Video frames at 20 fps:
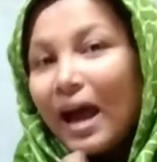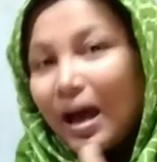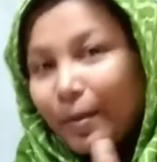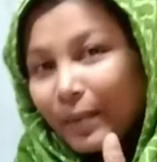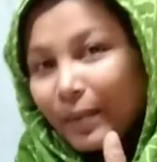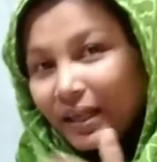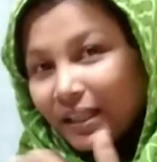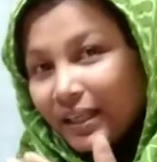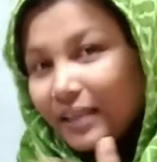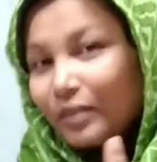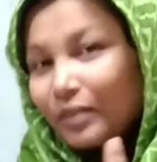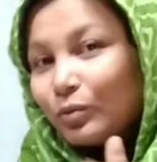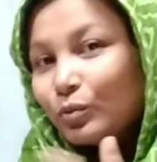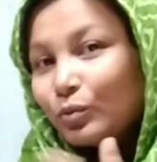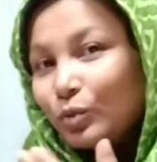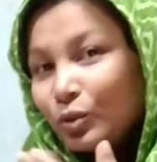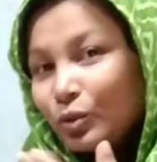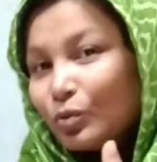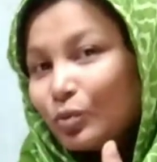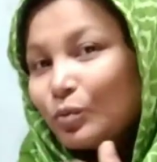আমাদের
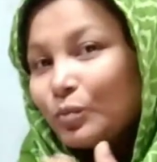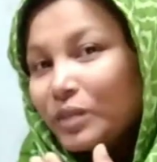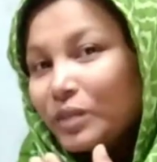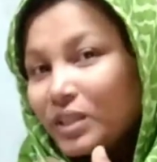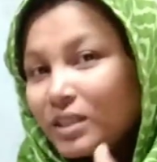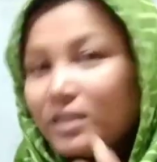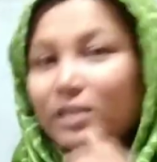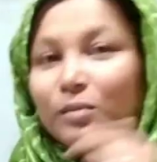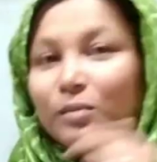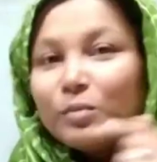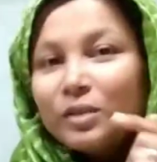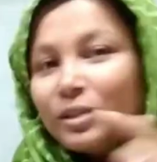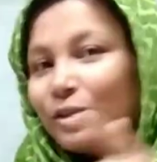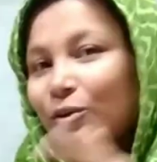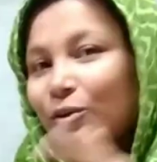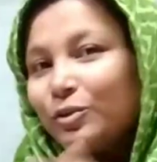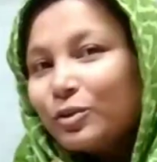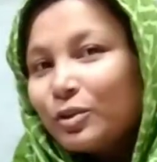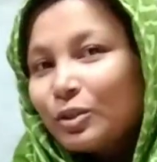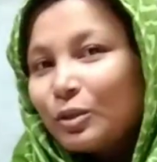দুষ্টু মিষ্টি
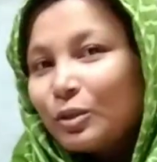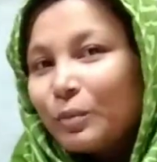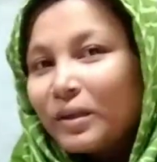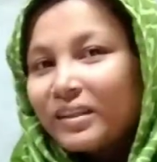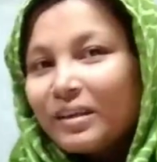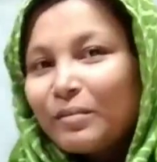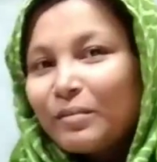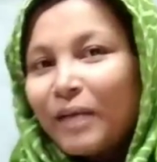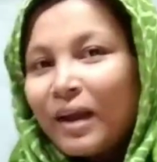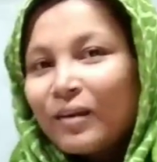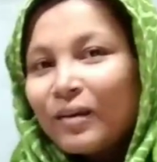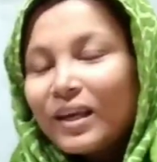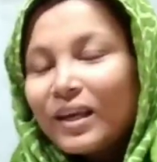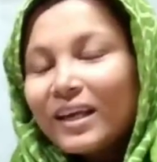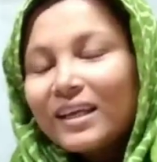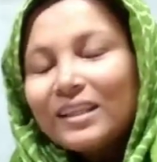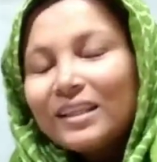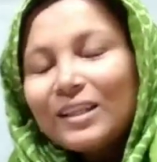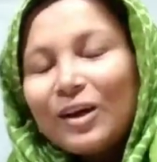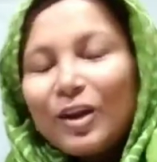ভিডিও যদি তোমাদের ভালো
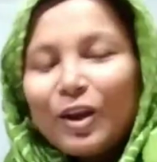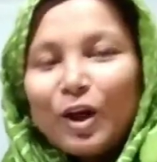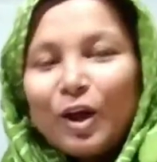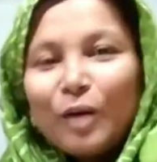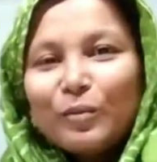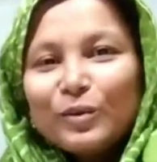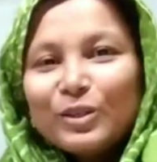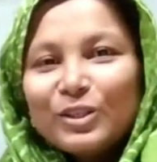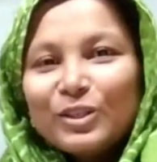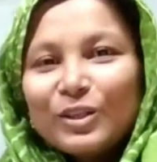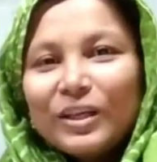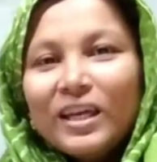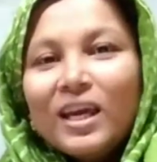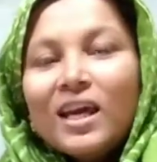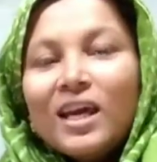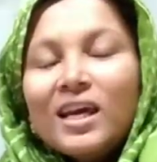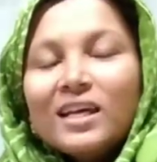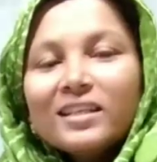লাগে তাহলে অবশ্যই